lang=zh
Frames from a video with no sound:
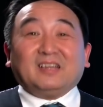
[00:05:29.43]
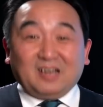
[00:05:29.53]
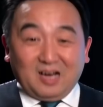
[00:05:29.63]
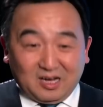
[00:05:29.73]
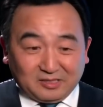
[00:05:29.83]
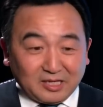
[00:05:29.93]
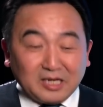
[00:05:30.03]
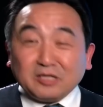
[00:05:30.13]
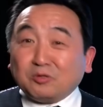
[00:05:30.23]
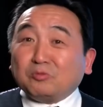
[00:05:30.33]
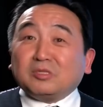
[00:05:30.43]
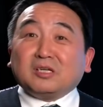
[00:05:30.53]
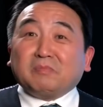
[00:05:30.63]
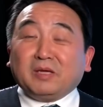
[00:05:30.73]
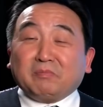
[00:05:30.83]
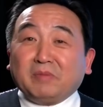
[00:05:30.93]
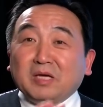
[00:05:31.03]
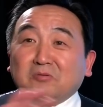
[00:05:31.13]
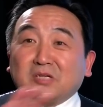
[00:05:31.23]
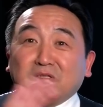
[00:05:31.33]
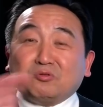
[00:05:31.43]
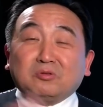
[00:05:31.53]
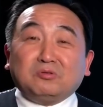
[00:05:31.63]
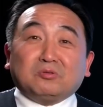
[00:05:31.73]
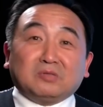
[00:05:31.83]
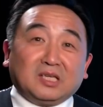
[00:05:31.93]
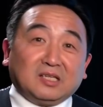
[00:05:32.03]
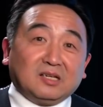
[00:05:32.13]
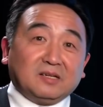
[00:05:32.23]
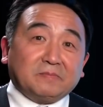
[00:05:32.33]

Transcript: 啊，这种生命没有人尊重你的。